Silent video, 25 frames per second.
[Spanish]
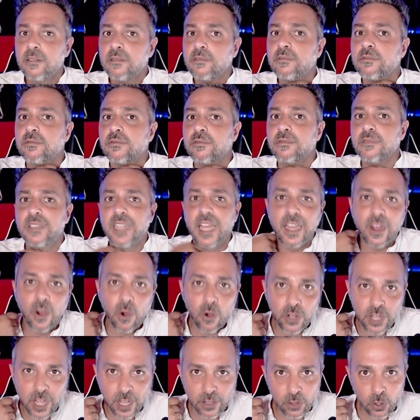
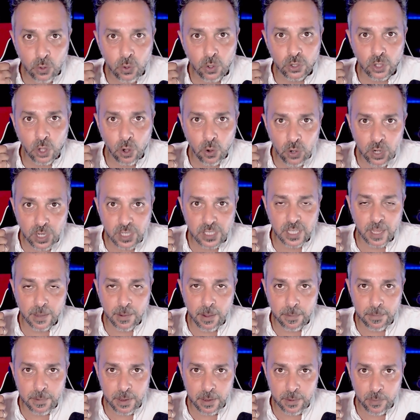degollando cuando aún
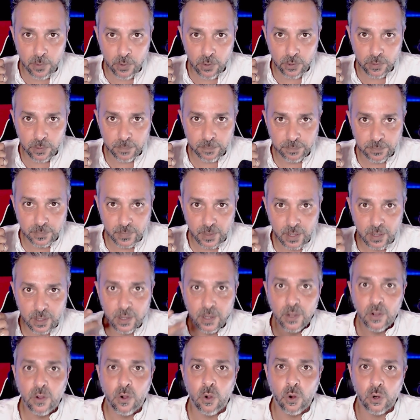estaba vivo,
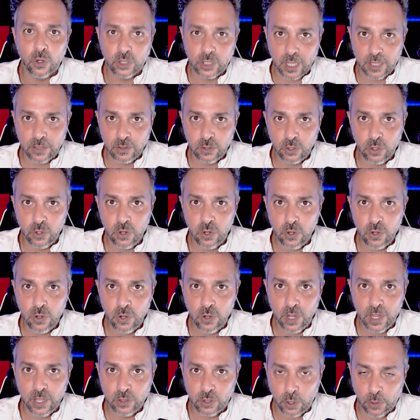
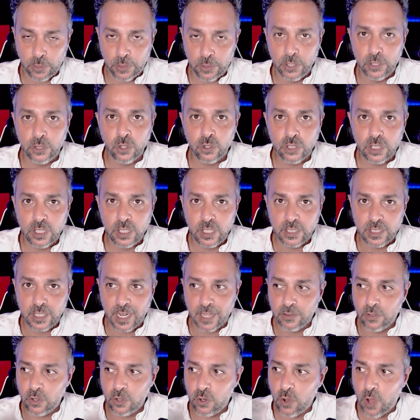cortándolo en trocitos y
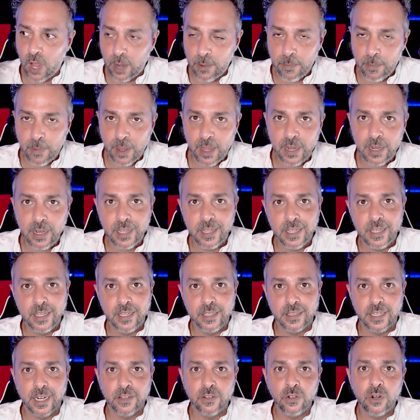tirándolo al mar y
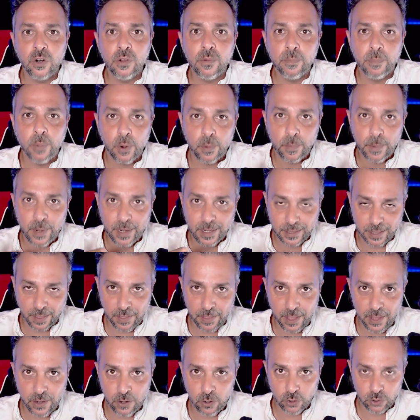tirándolo por
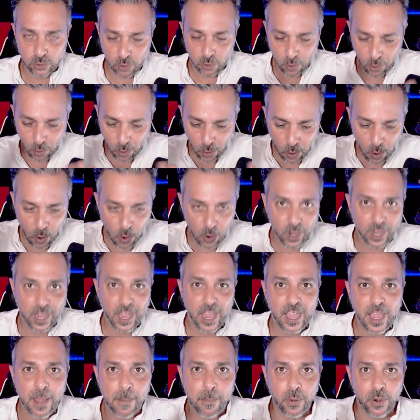vertederos. Ojo, que
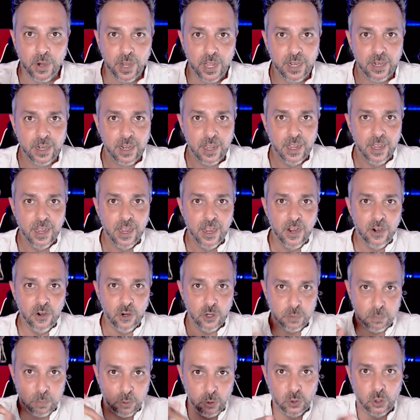hay que poner
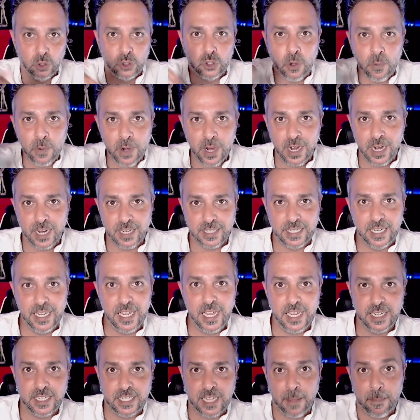los puntos sobre las
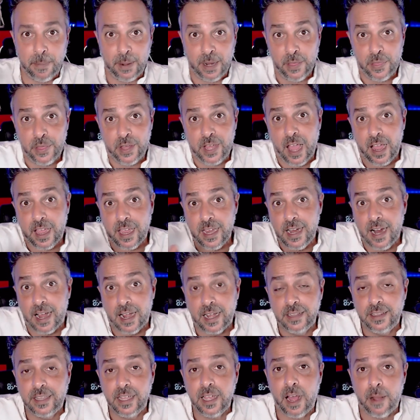sillas, que parece que aquí la
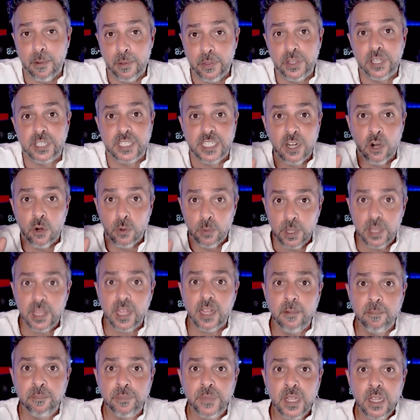gente a veces se
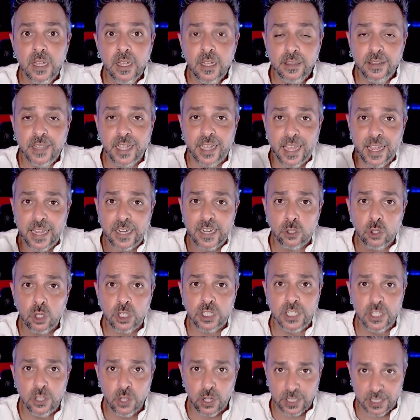olvida de que esto ha
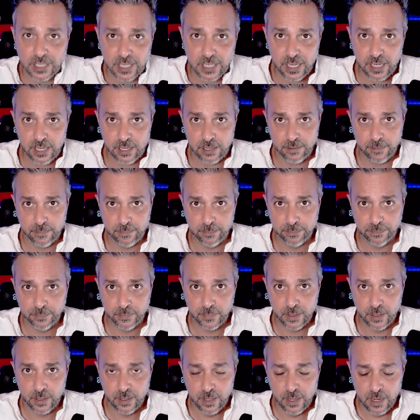sido así.
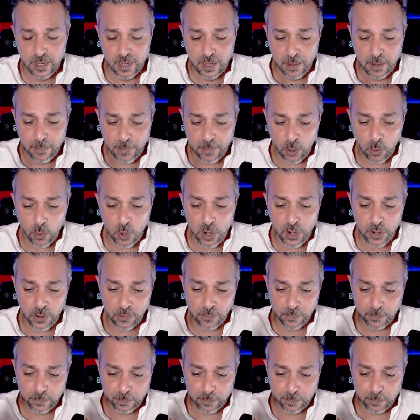Pero bueno,